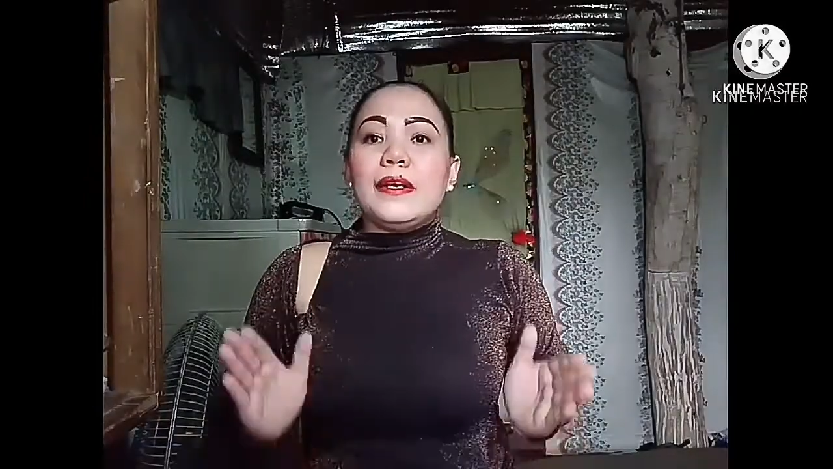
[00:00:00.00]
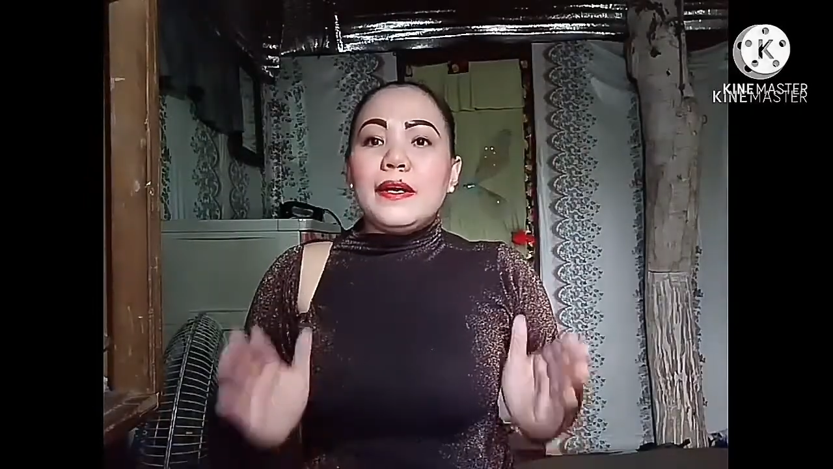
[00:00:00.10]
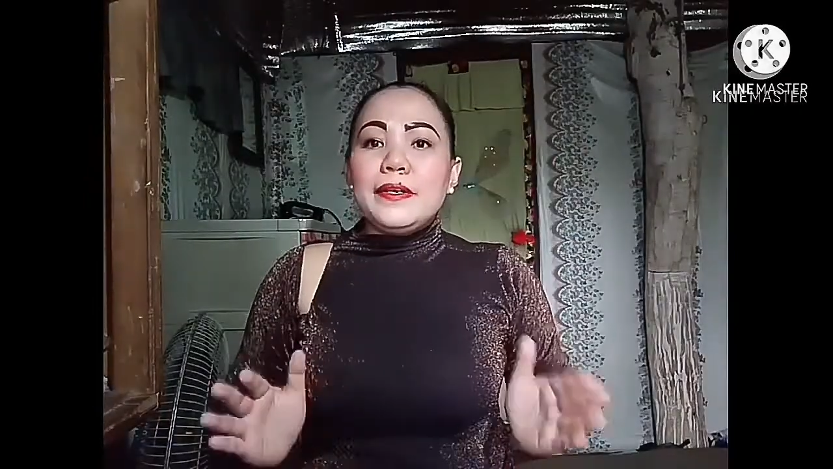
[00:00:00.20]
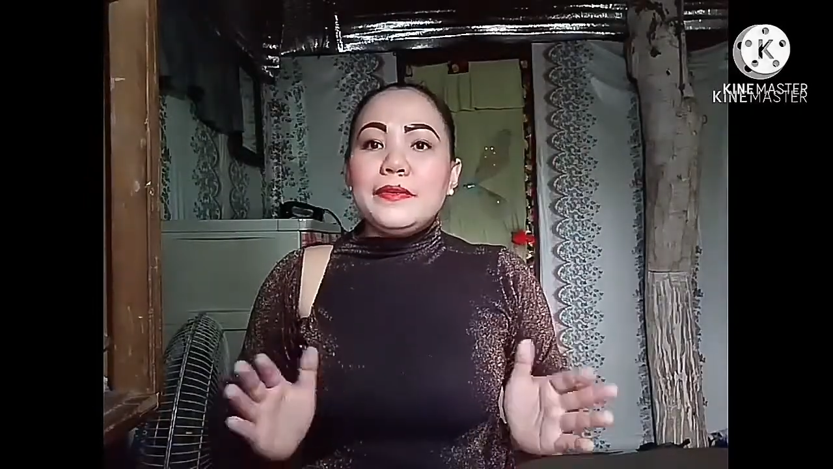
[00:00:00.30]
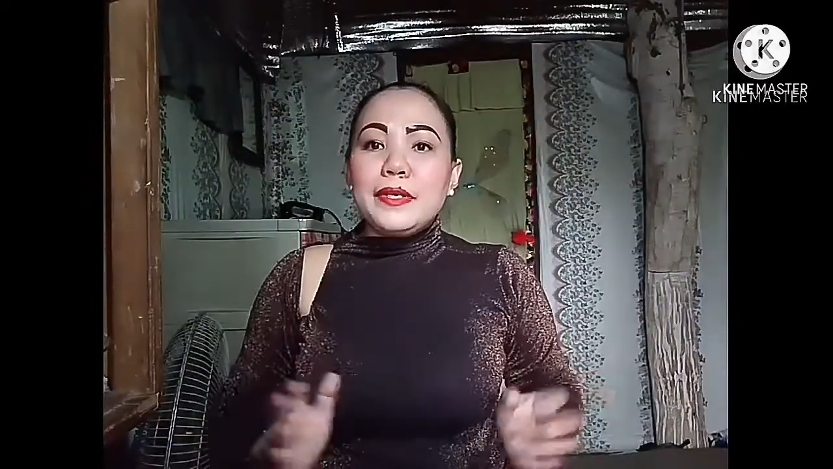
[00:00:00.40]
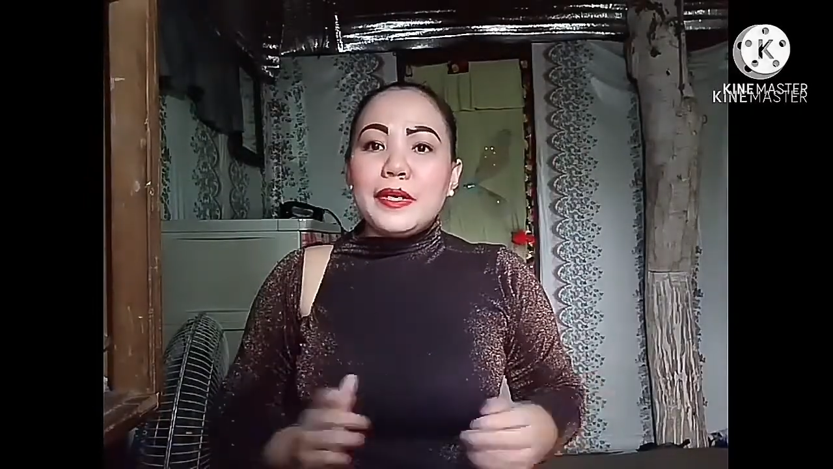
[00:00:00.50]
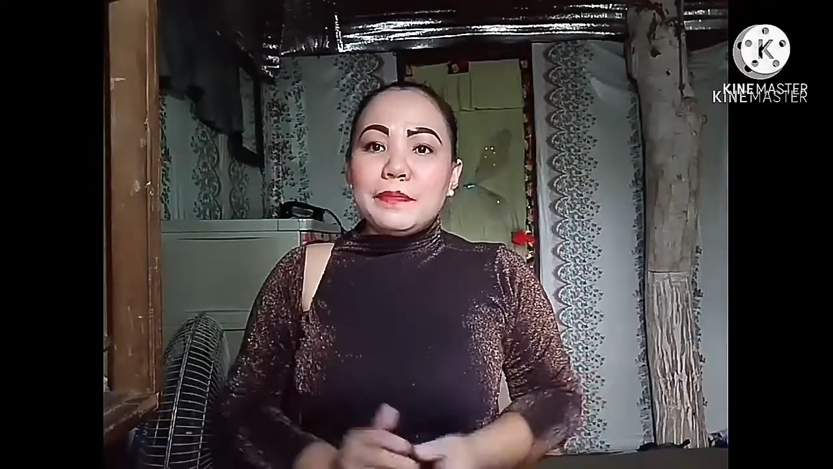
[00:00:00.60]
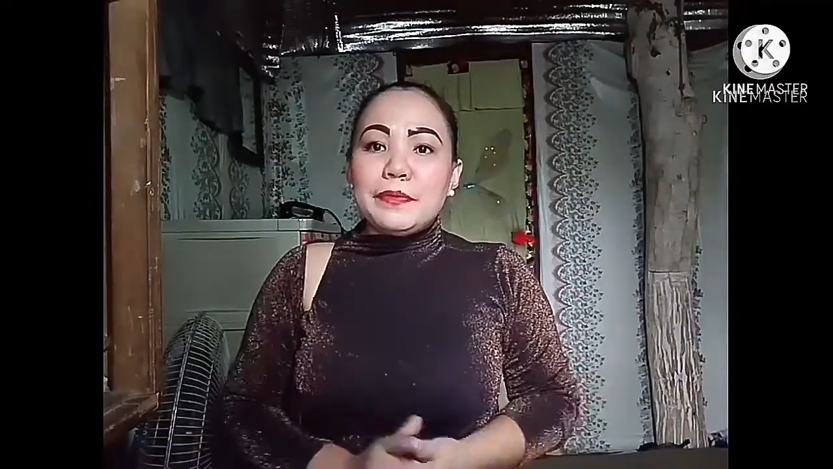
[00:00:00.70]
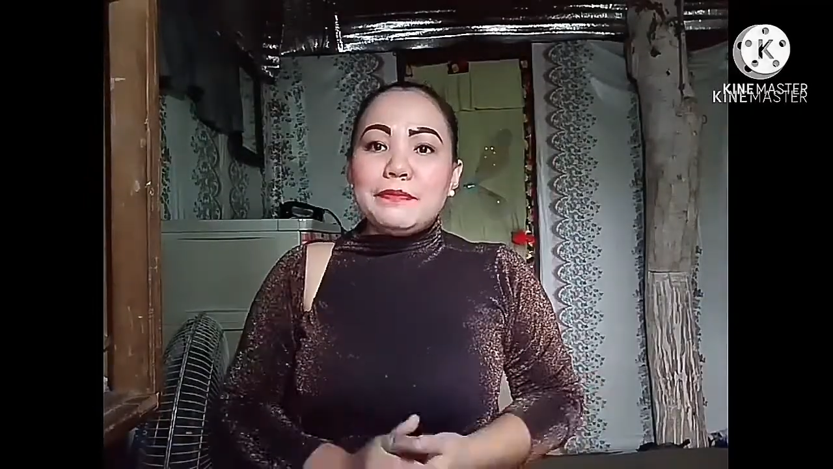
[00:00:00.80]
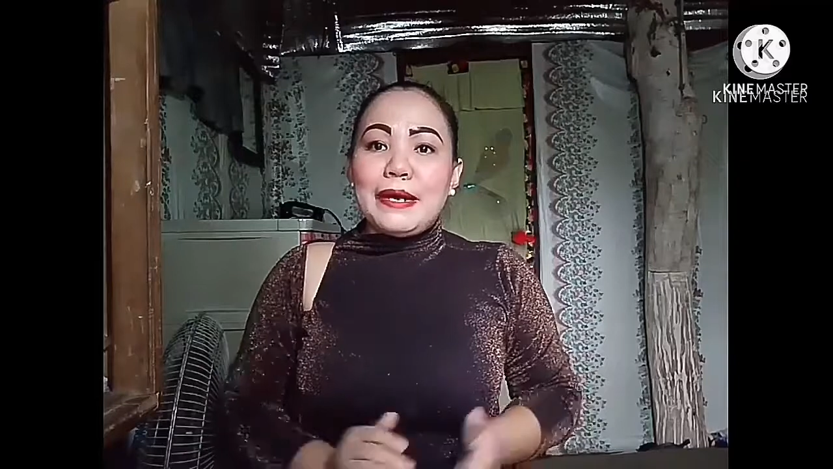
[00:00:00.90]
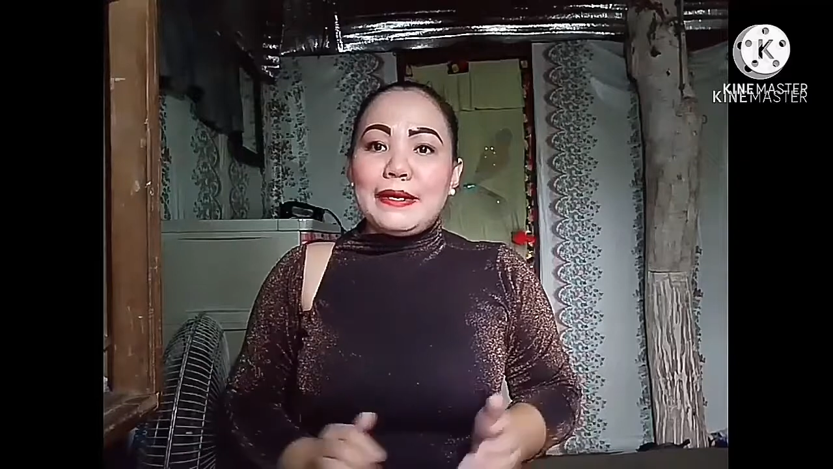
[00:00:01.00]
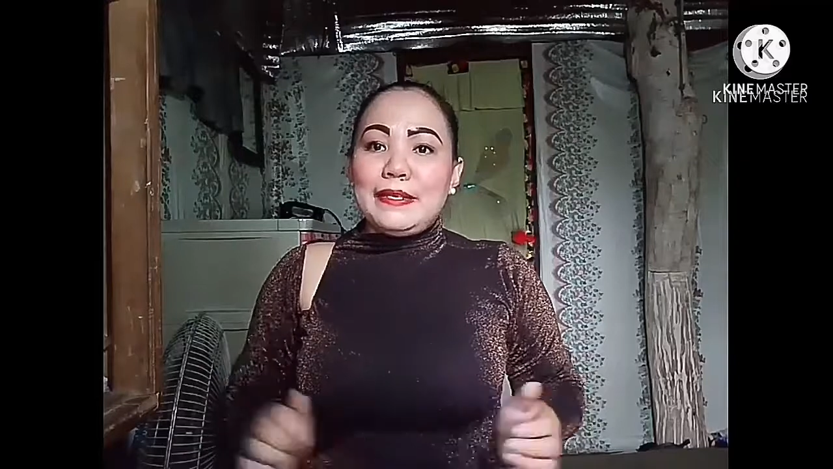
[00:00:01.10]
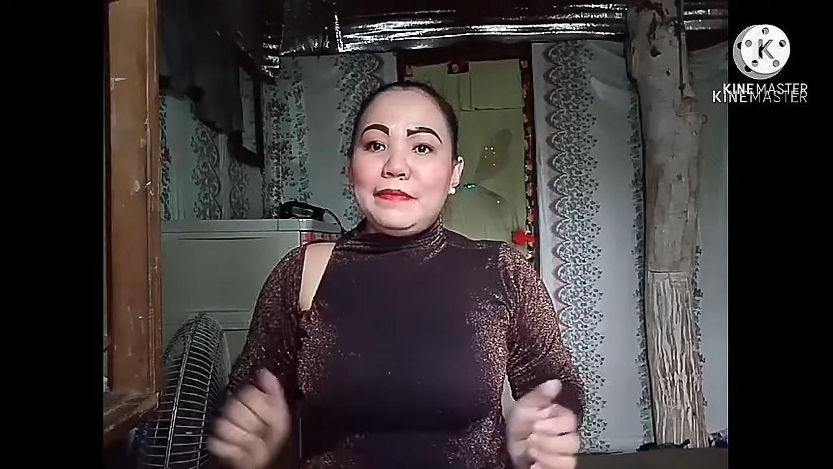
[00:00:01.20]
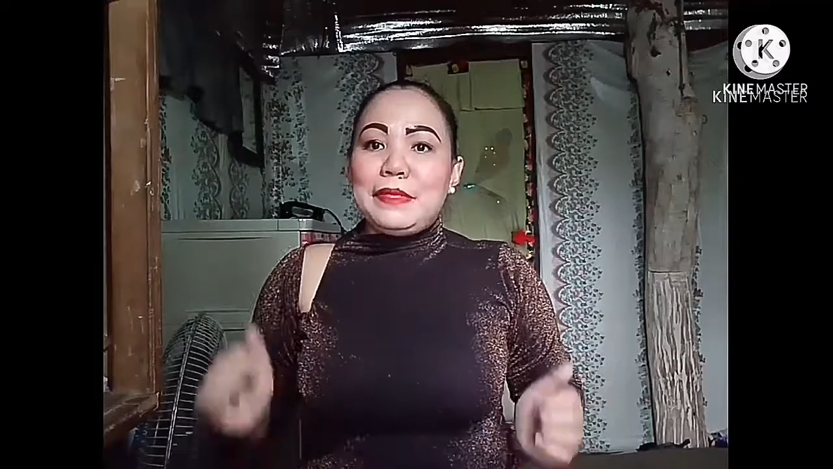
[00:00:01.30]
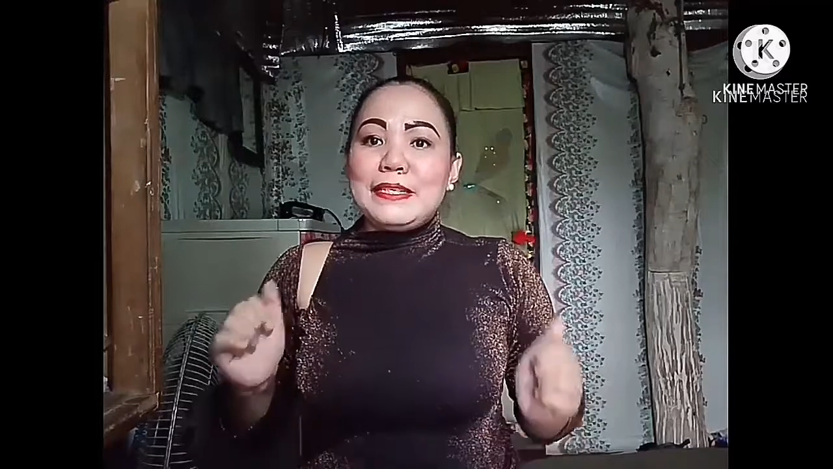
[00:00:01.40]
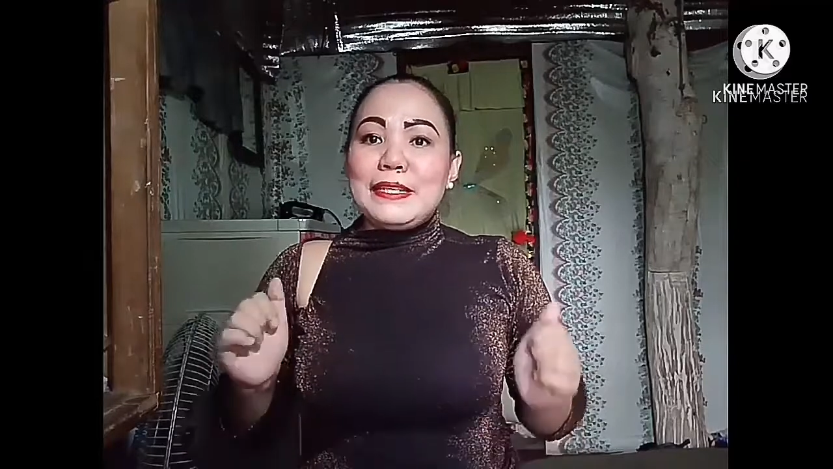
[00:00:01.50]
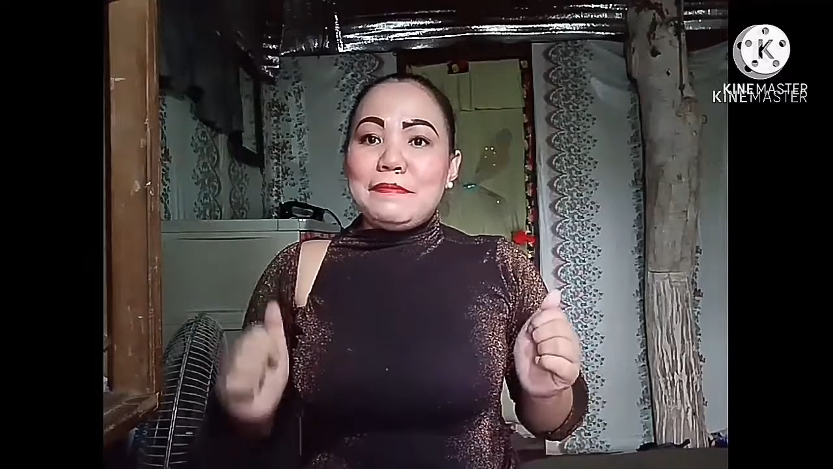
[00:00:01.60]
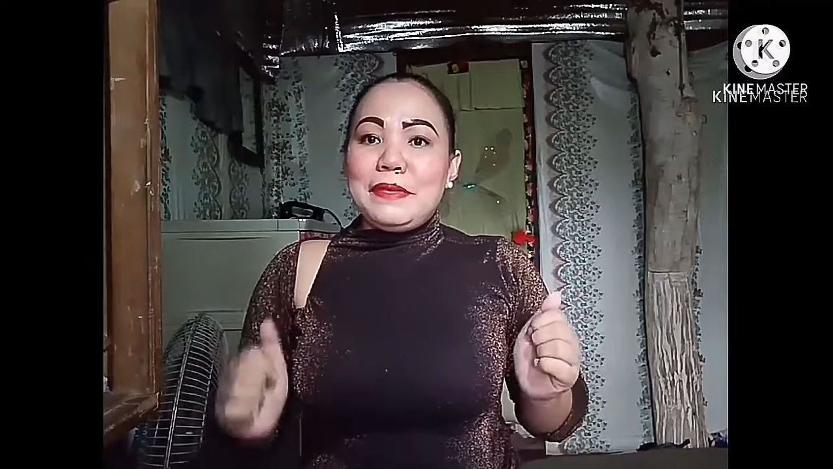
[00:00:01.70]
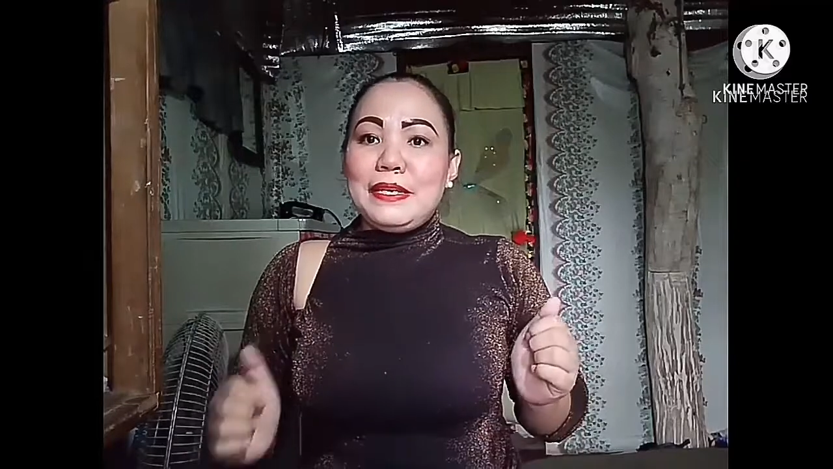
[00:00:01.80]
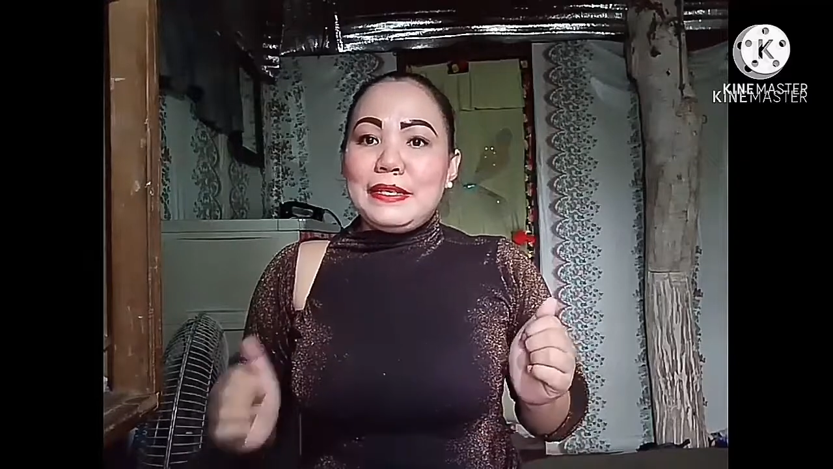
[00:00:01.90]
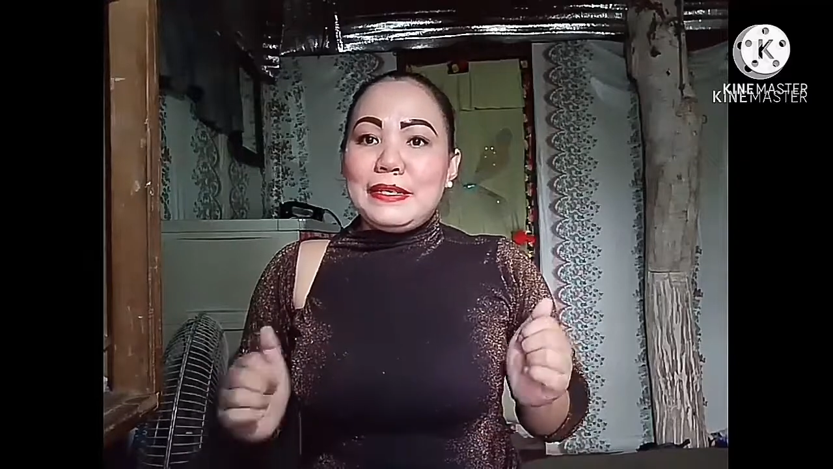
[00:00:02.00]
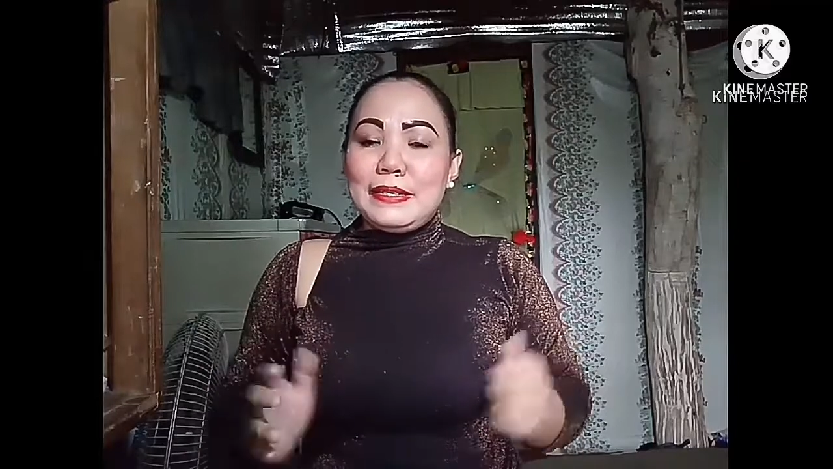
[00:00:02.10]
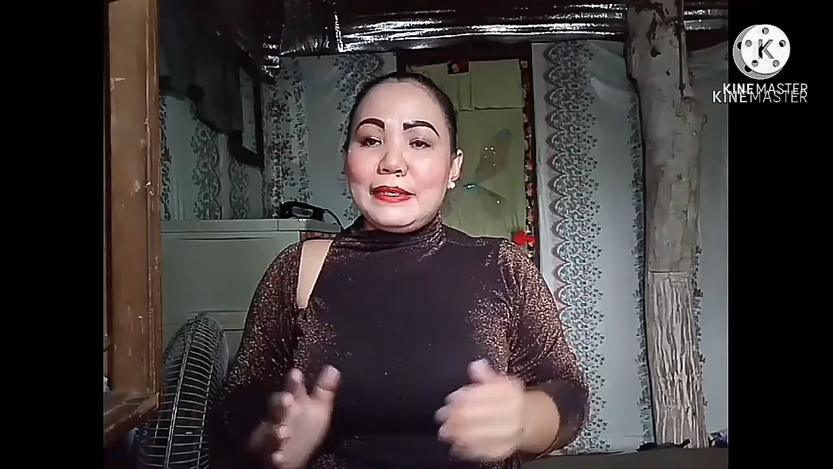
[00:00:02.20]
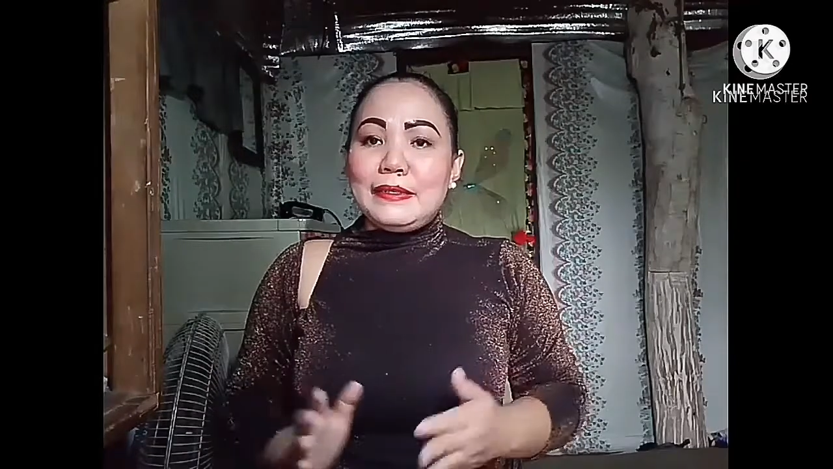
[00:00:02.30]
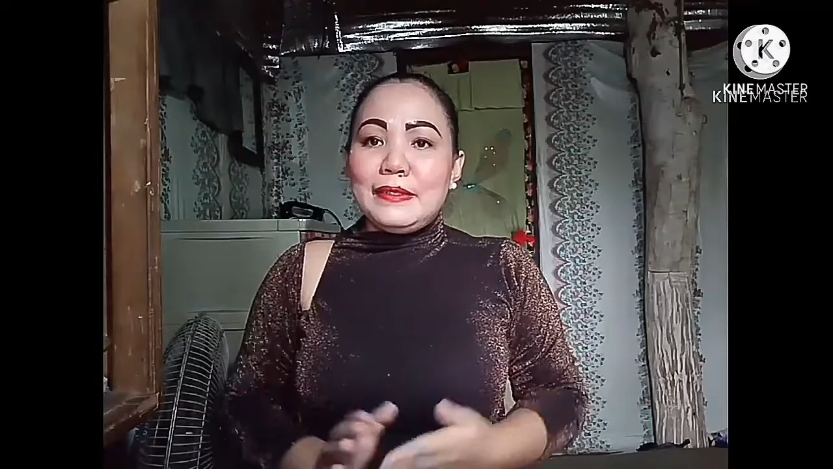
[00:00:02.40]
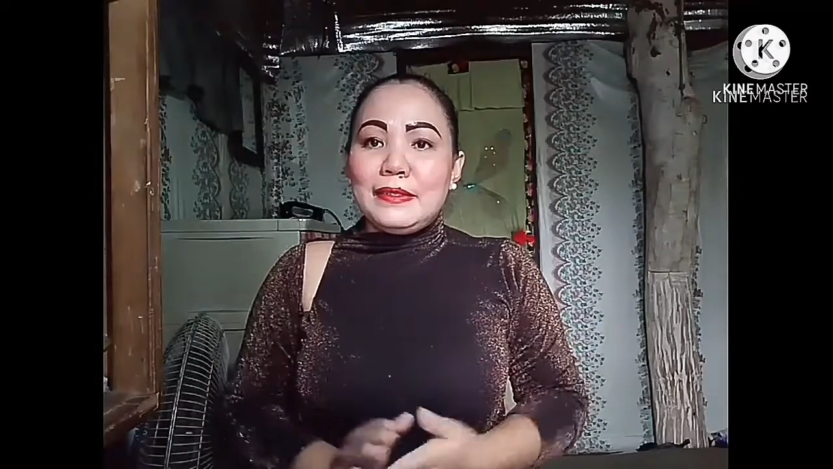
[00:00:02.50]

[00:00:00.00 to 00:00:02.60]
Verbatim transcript: Ano nga po ba ang ibig sabihin ng